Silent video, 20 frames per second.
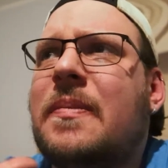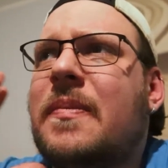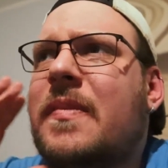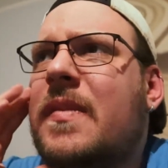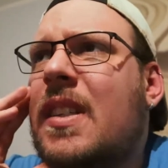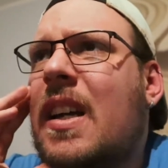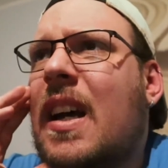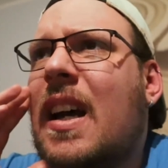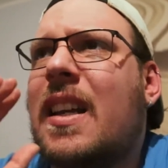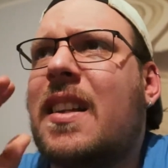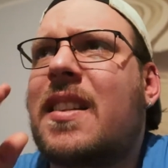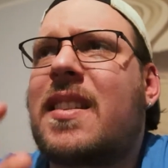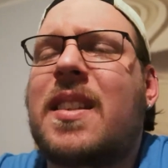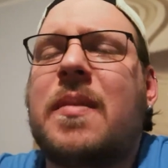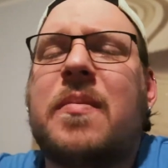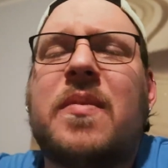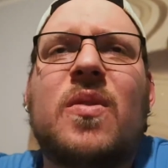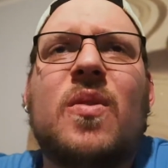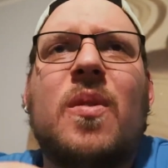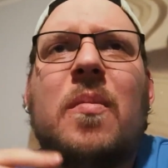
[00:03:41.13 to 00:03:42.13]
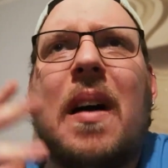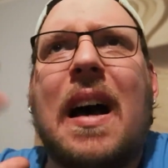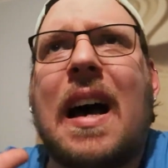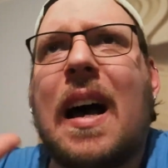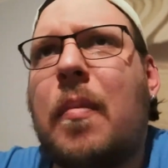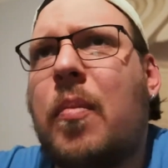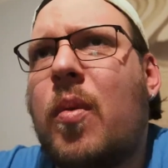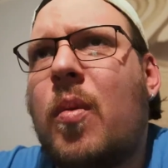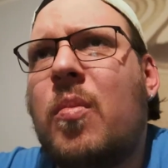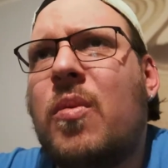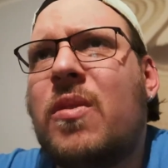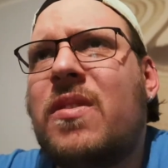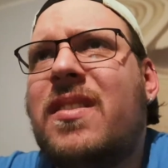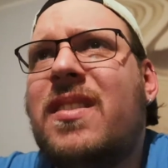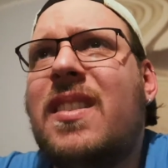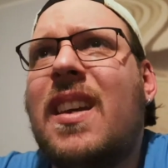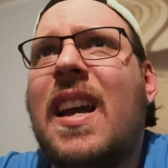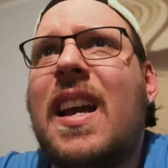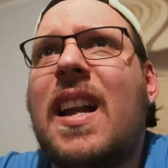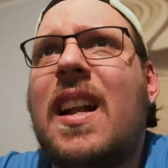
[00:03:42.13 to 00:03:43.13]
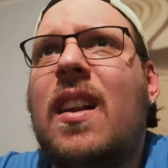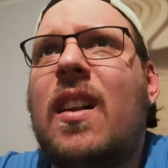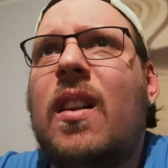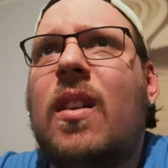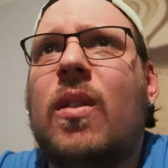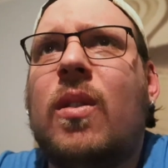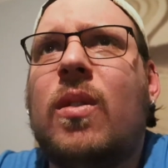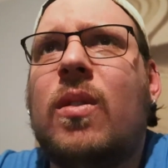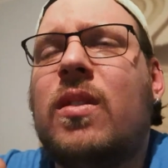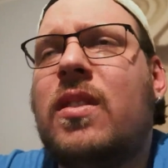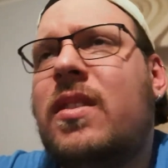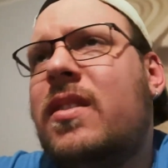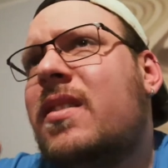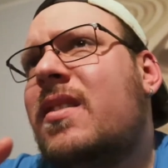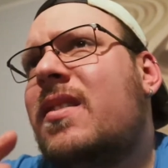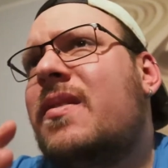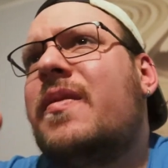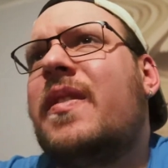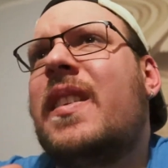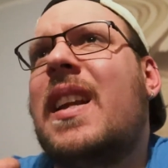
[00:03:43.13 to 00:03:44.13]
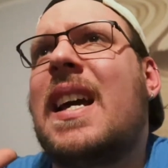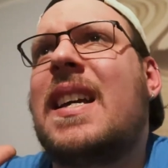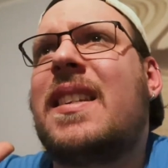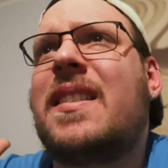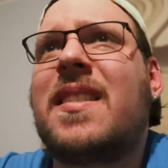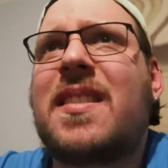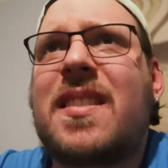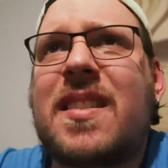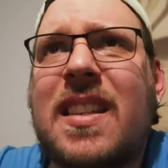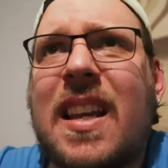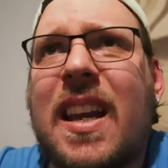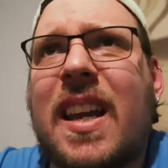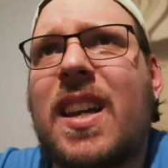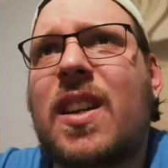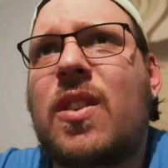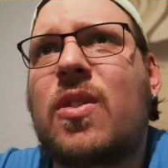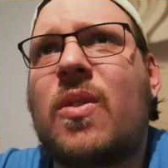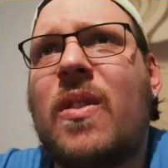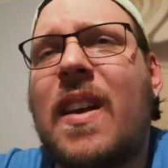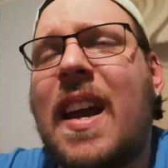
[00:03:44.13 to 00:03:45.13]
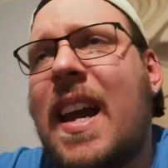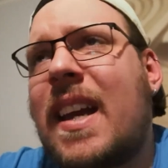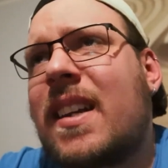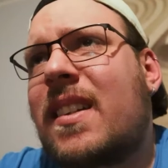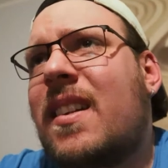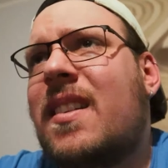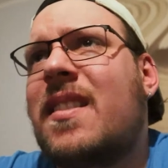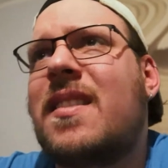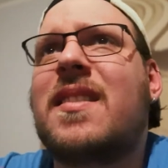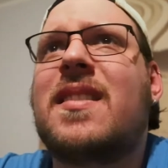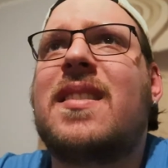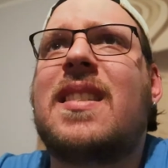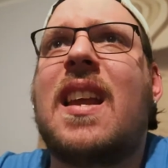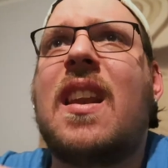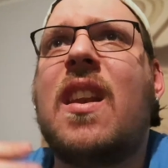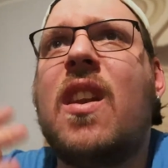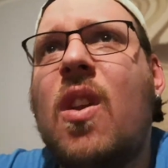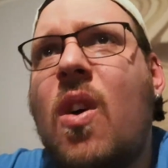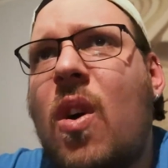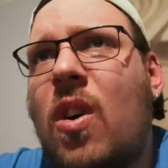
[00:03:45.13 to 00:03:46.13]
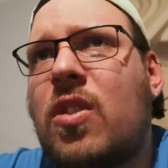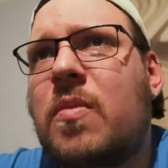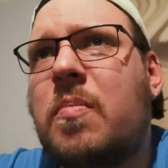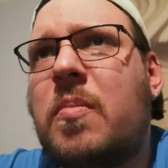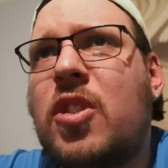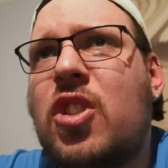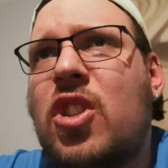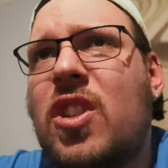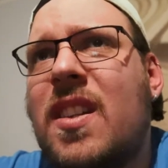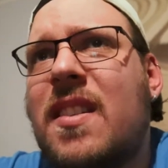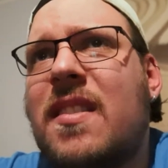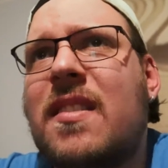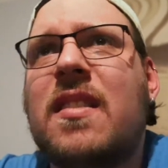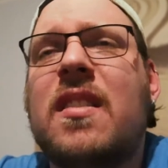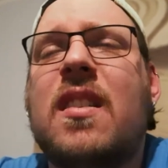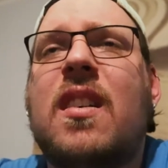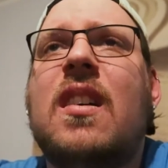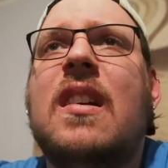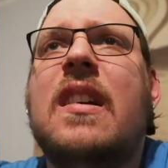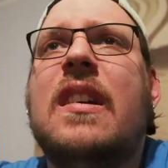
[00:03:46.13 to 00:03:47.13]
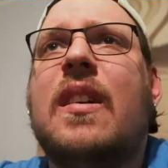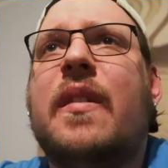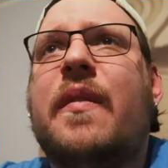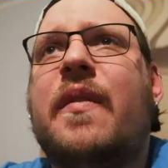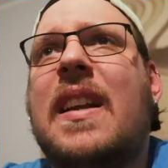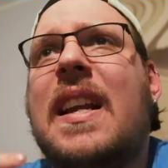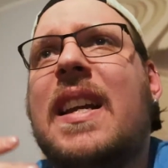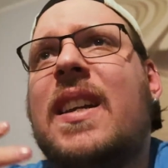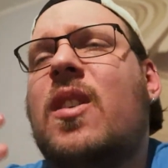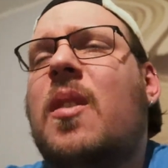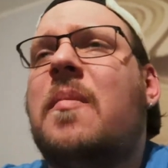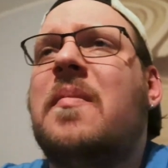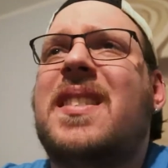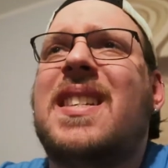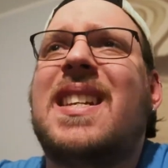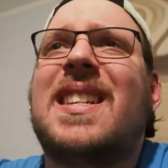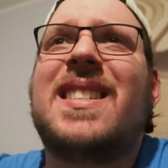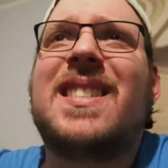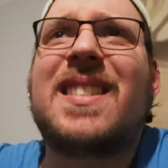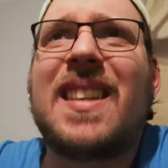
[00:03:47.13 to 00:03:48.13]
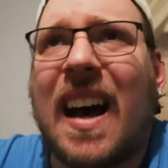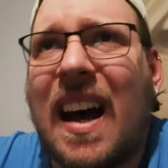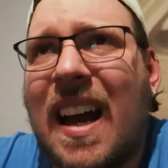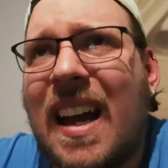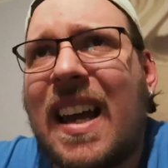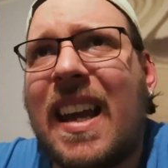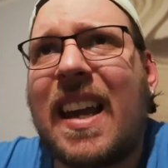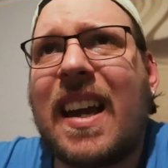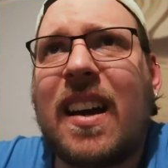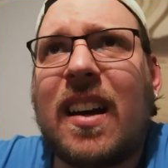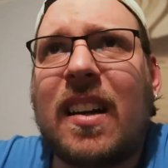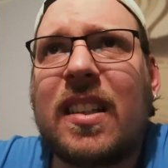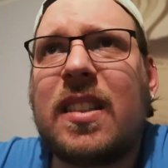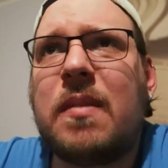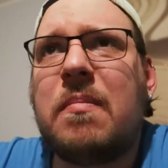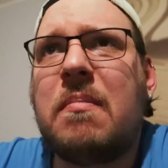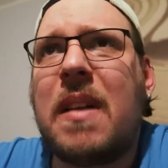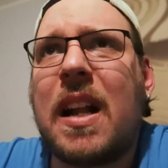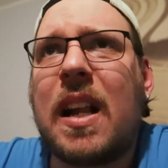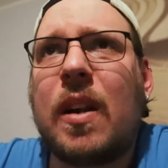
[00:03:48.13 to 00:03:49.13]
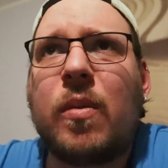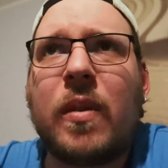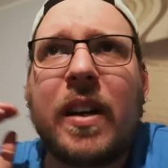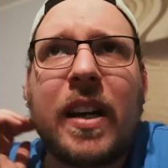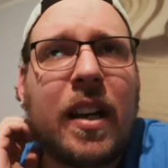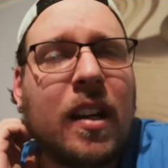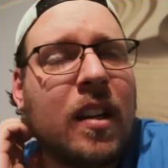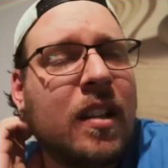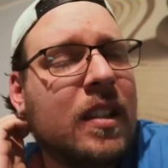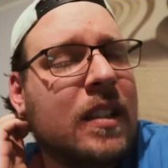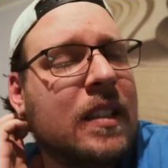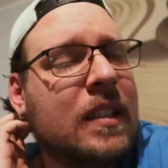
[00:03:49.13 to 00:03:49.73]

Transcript: ja, das gibt es nur im Abo-Modell und vielleicht ist es ja gecrackt, dann ist es ja noch beschissener, vielleicht kommt es ja daher, die Malware.